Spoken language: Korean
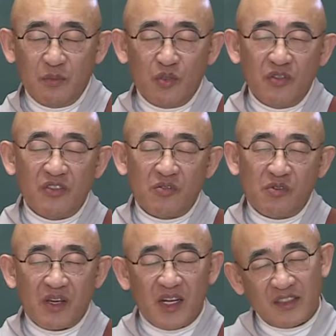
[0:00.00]
물론
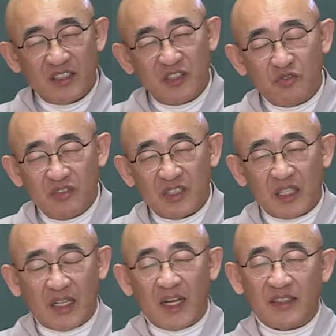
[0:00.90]
성공의 가치 기준이 다
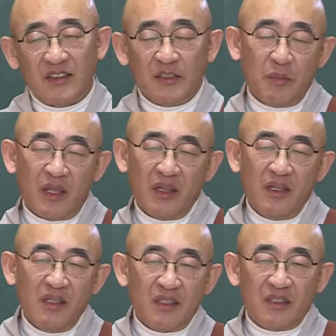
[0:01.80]
다르지만
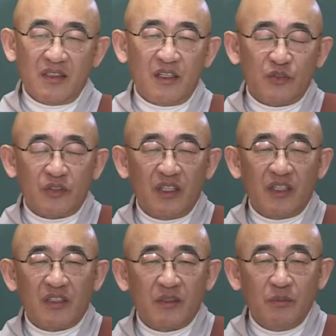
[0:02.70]
그러나 어떻게
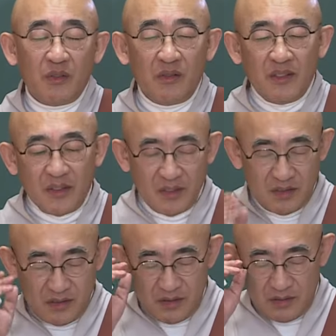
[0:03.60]
됐든 뭐
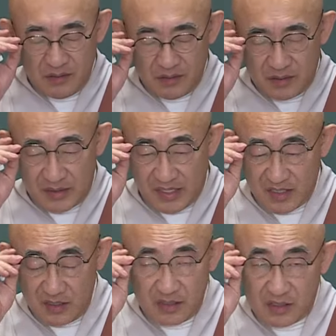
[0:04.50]
어,
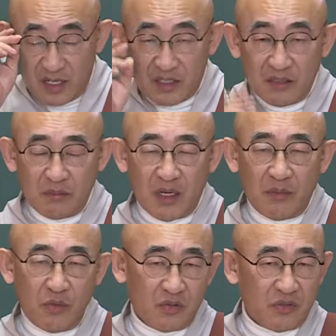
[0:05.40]
자기 뜻하는 바
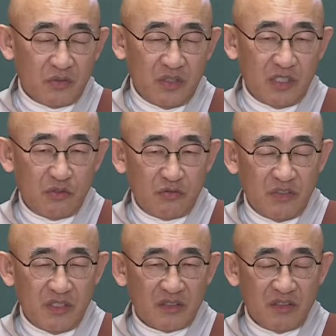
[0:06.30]
목적을 이루기
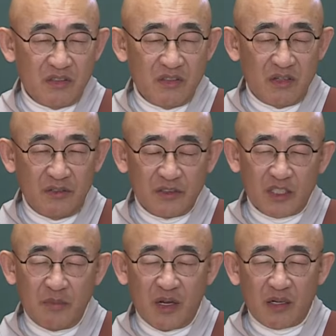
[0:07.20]
위해서는요.
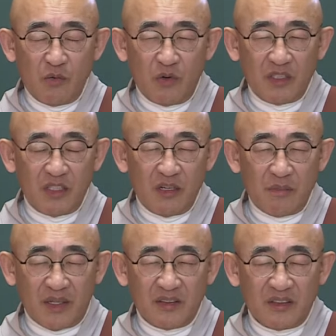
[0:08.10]
그만큼 원인을
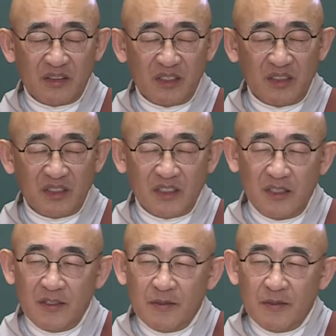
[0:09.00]
만들어야지.